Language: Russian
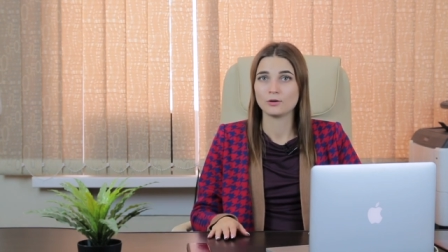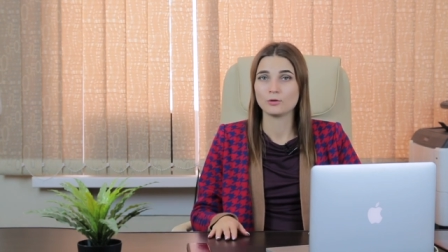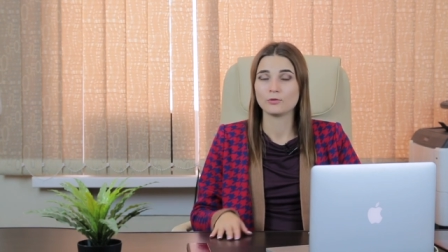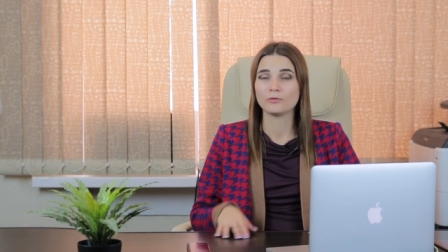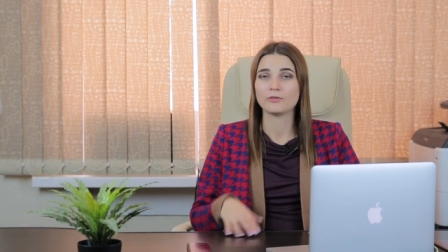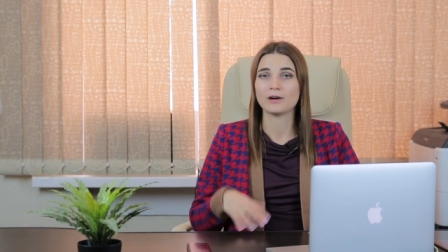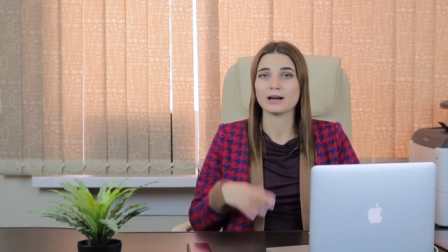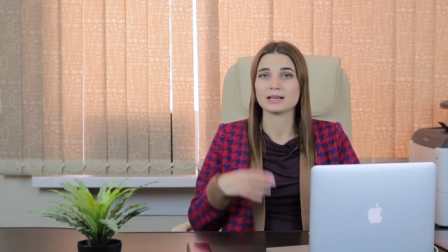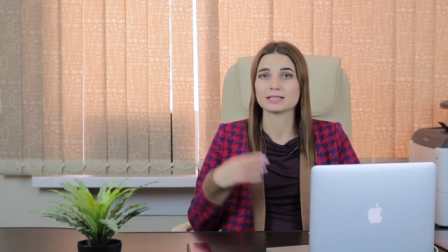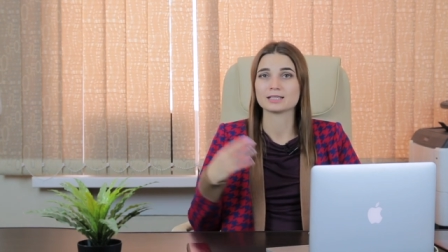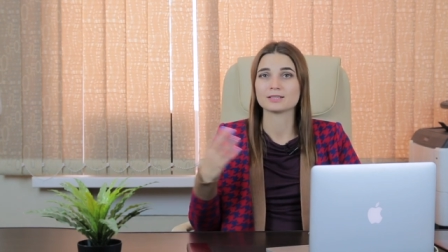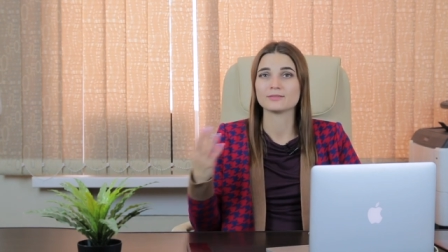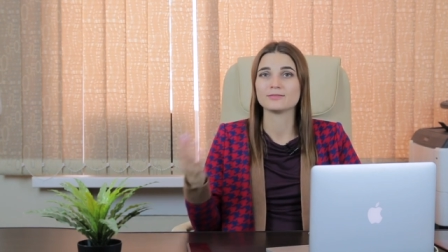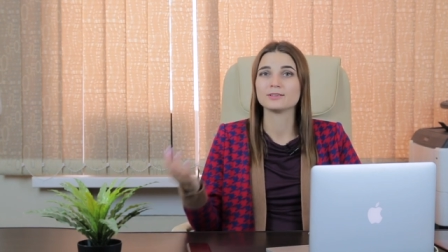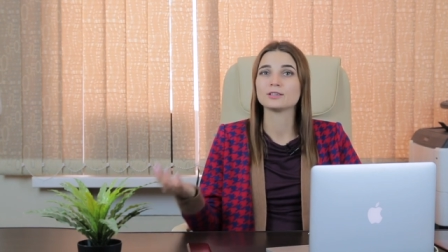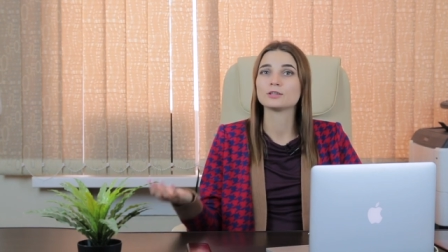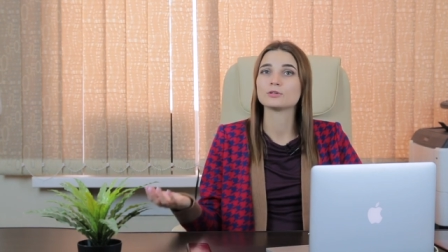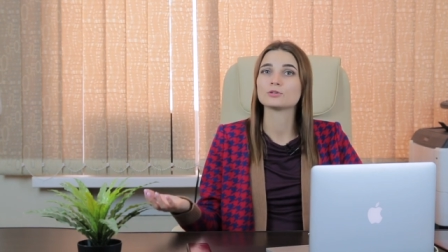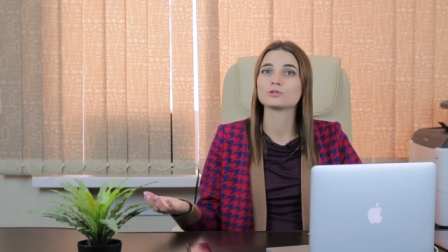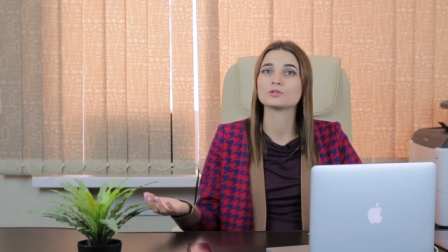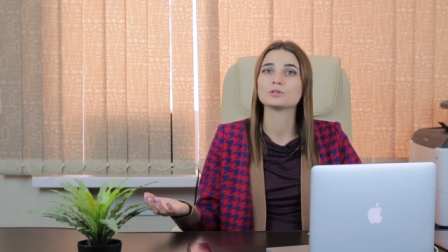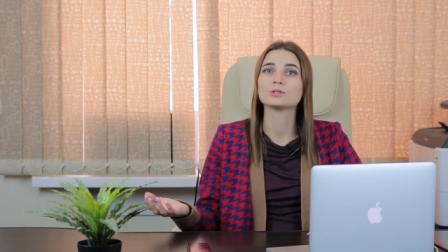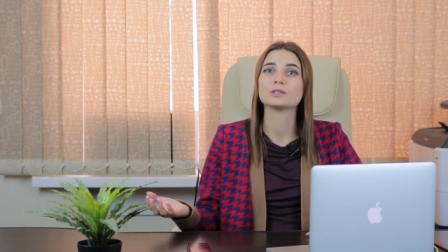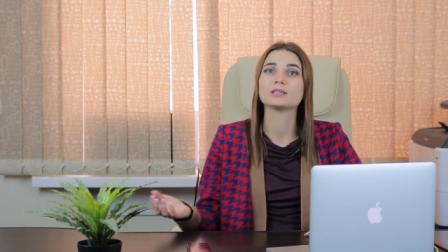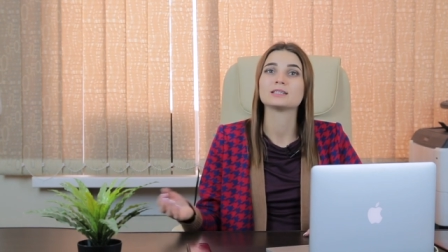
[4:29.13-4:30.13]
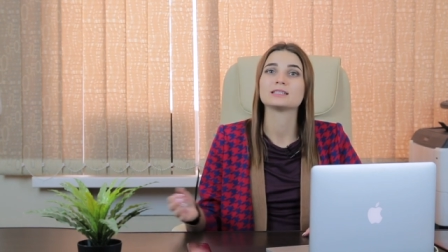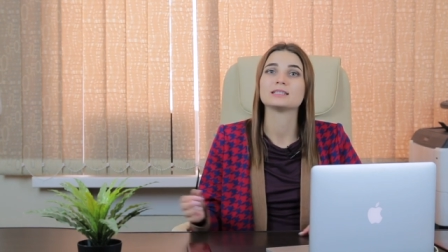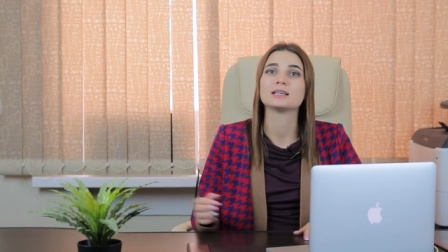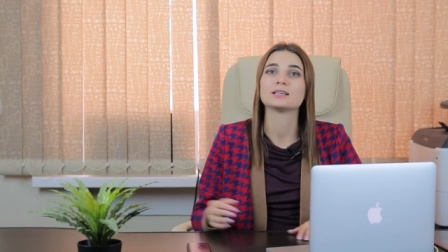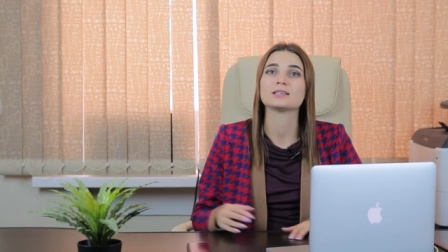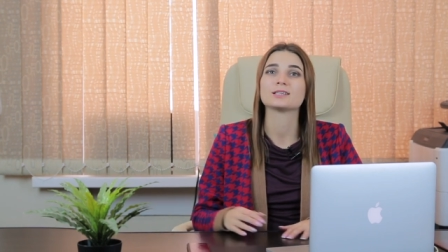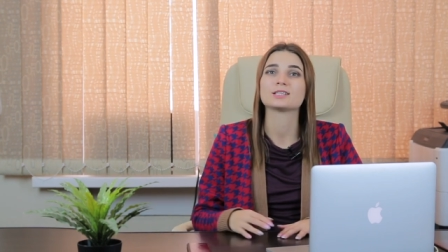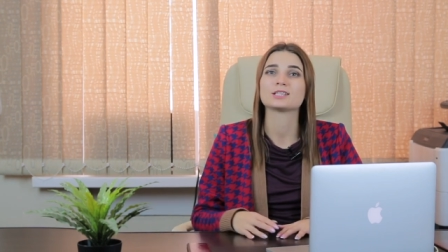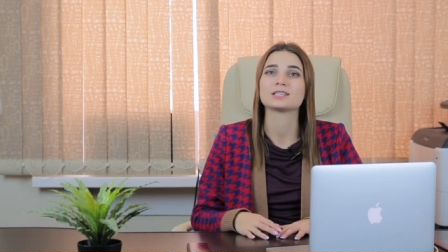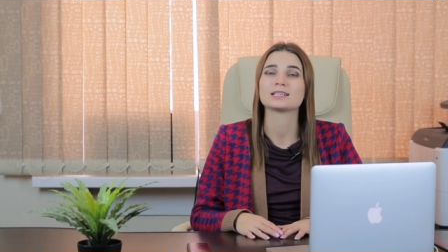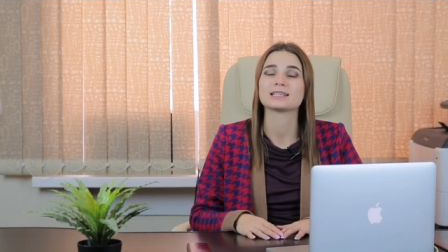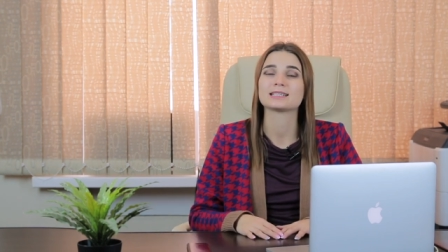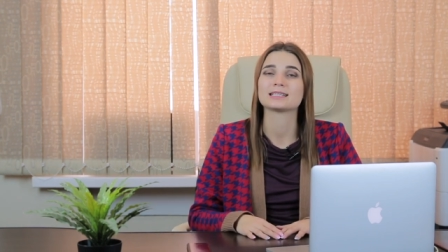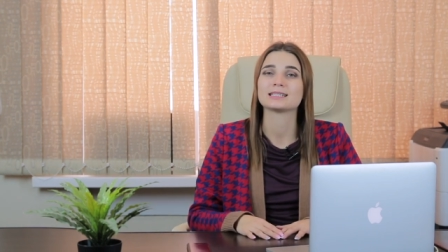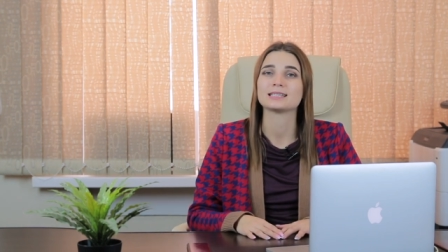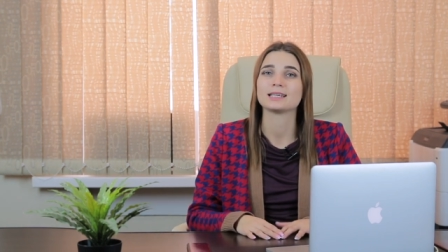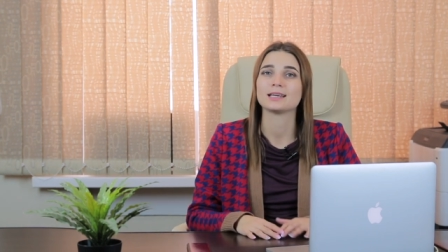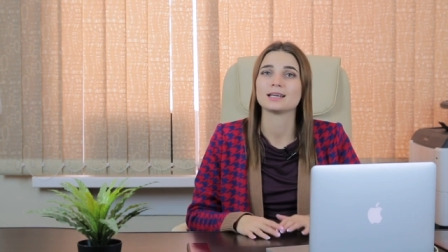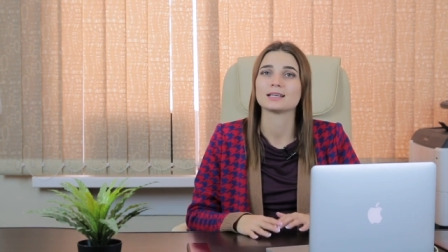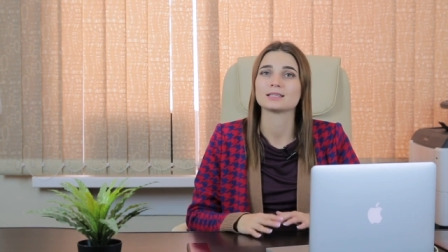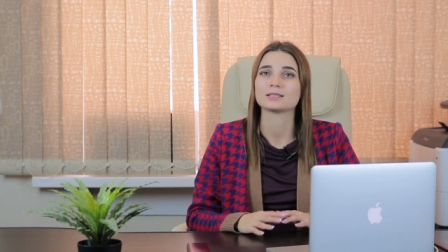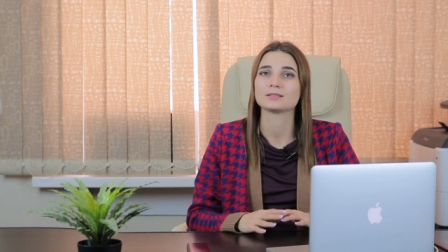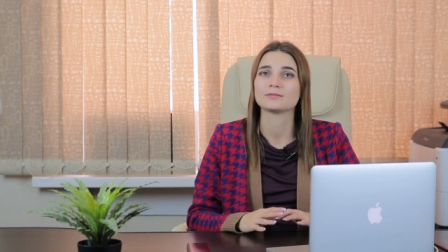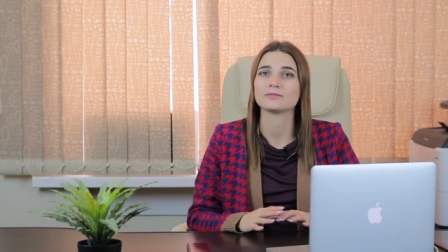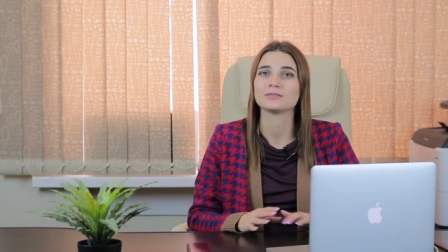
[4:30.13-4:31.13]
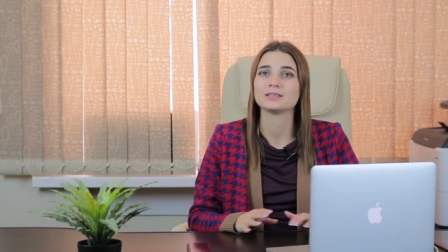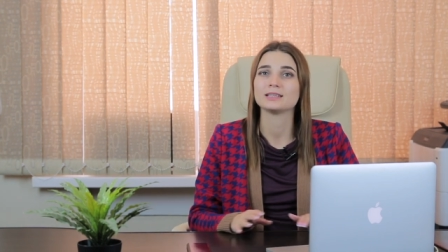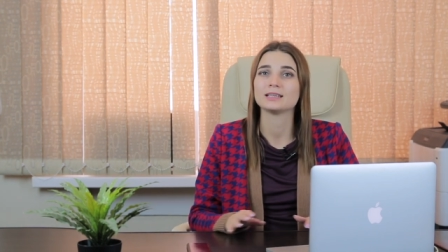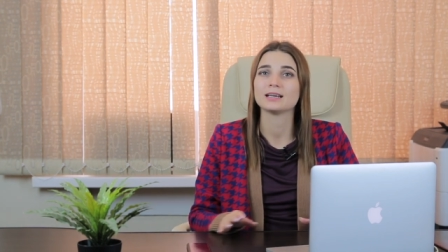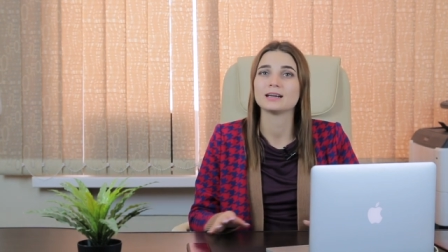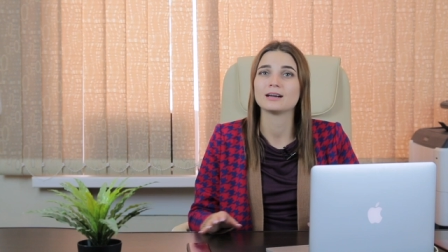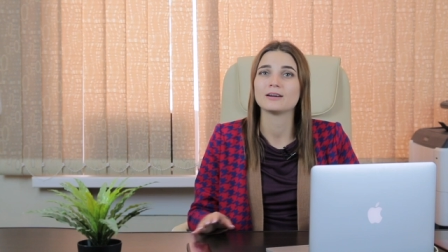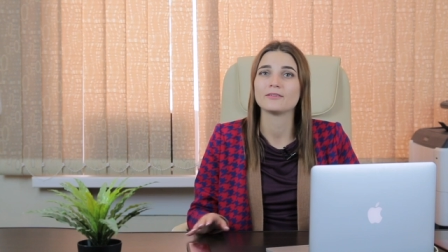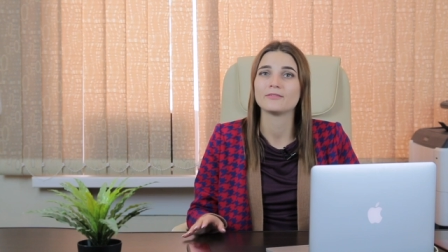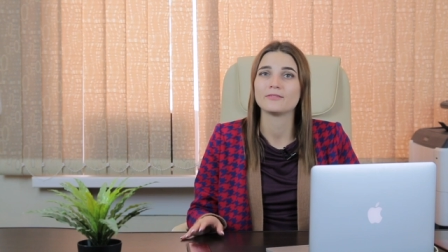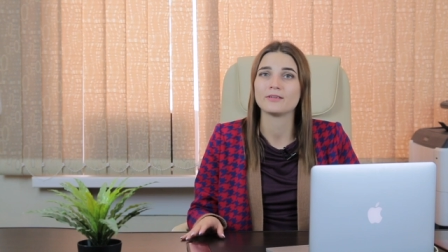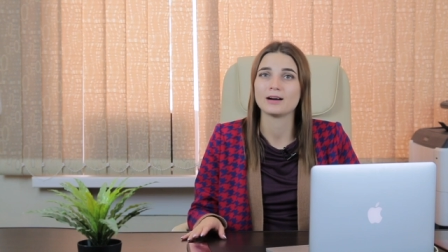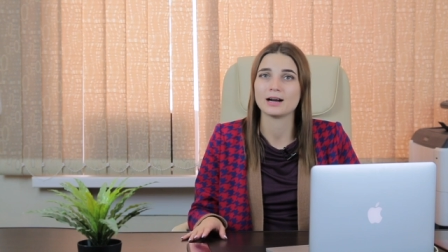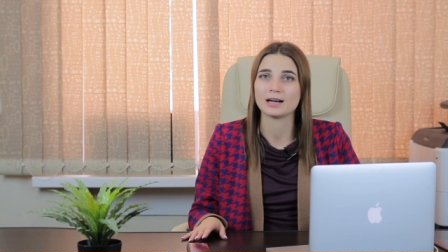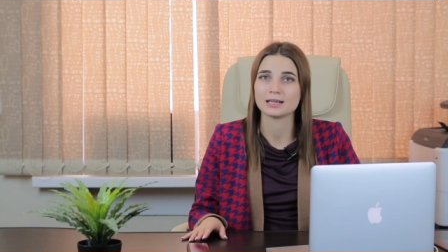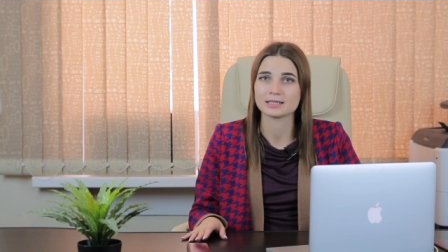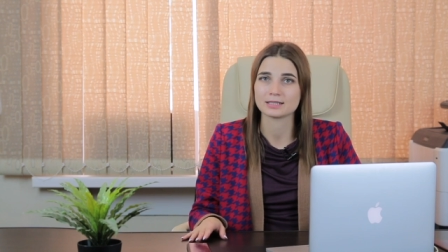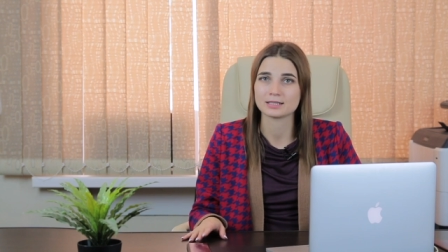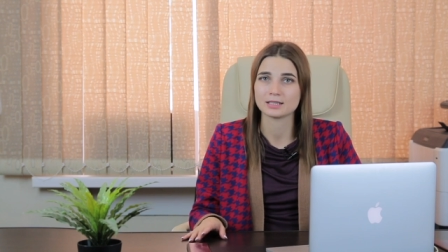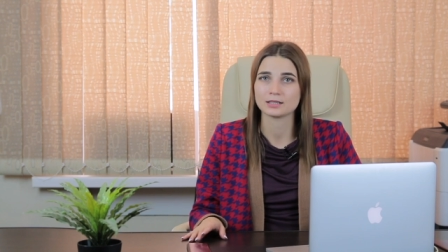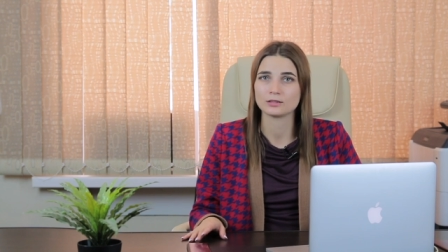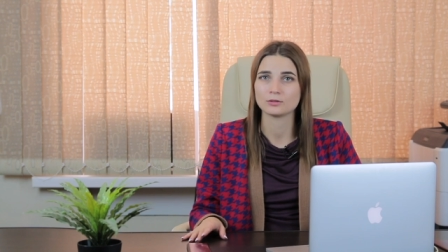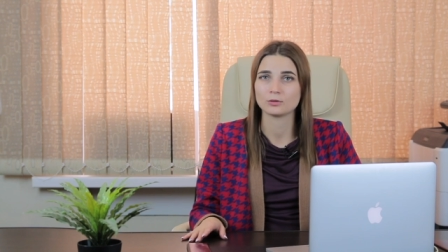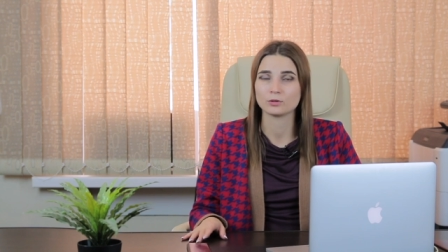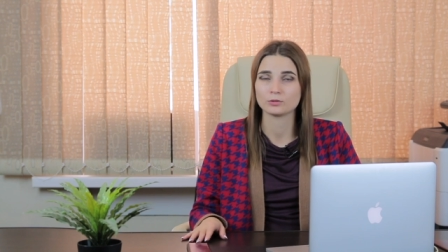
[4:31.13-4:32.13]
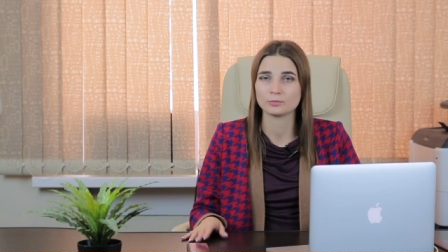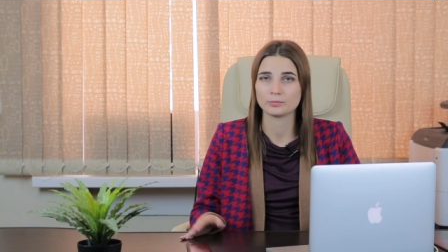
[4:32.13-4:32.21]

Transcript: у вас вырученных денежных средств не хватит